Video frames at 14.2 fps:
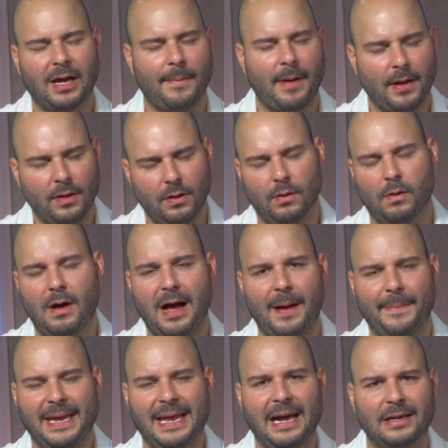que me ayudó a
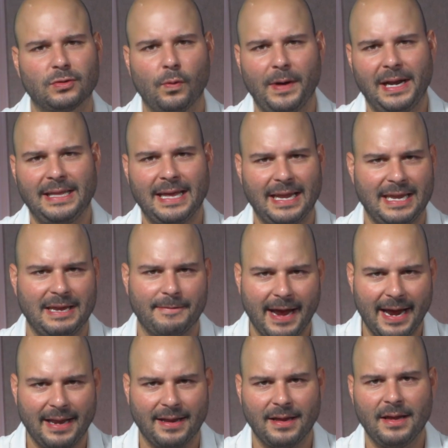mí a subir de
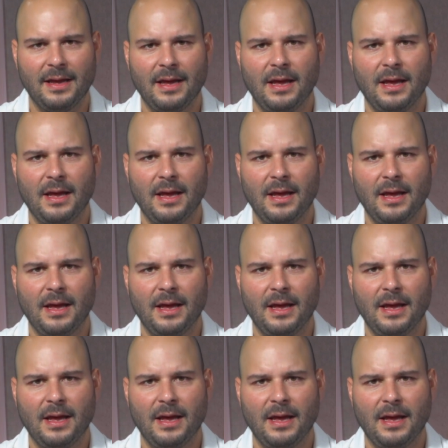nivel.